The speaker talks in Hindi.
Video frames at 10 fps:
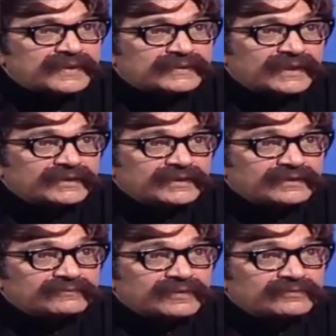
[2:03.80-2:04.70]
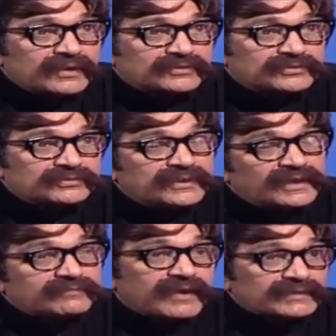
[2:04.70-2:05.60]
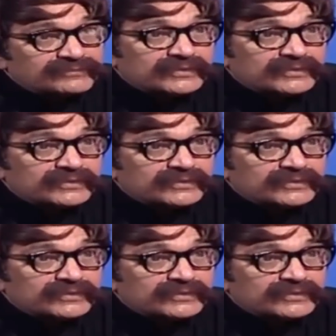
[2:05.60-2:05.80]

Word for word: पता नहीं अनवर मकसूद एक बाद